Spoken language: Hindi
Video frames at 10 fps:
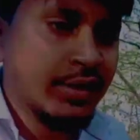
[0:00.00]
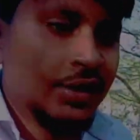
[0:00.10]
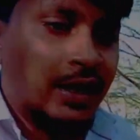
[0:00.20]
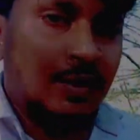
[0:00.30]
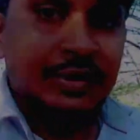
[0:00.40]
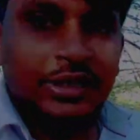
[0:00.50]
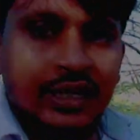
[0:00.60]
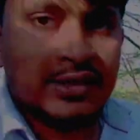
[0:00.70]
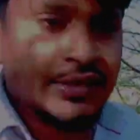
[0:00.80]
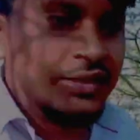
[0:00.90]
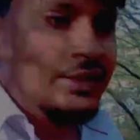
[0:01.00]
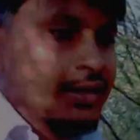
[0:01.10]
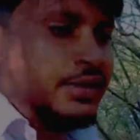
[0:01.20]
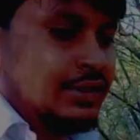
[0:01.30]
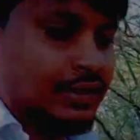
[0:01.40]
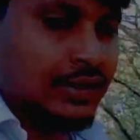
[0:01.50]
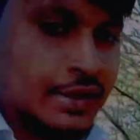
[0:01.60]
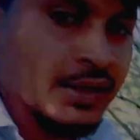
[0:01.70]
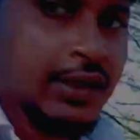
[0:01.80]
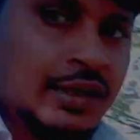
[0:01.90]
अभी यहाँ से
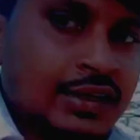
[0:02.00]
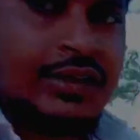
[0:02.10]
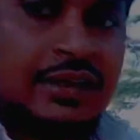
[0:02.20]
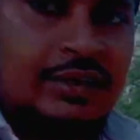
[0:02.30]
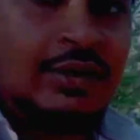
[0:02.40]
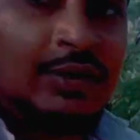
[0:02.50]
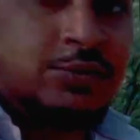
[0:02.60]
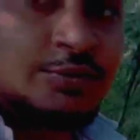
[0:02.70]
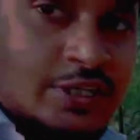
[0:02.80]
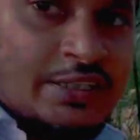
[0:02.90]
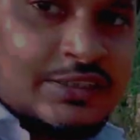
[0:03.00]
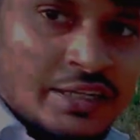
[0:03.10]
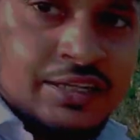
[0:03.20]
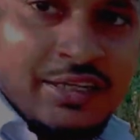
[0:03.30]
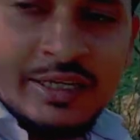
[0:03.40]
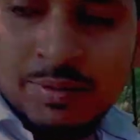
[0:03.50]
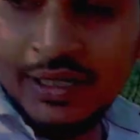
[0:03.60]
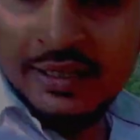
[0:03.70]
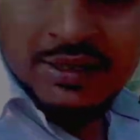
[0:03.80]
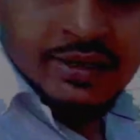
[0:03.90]
इतनी ऊंचाई चढ़ने के बाद
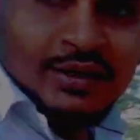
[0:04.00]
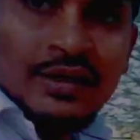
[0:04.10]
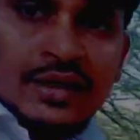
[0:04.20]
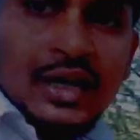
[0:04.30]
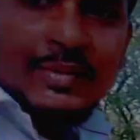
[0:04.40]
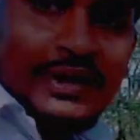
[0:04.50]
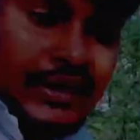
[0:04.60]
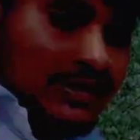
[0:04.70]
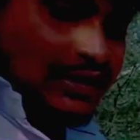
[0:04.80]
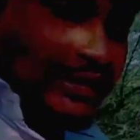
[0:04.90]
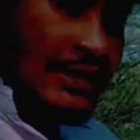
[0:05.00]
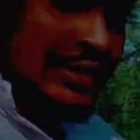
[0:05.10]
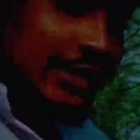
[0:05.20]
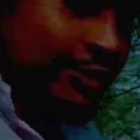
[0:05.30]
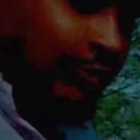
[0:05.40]
अब यहाँ से नीचे की ओर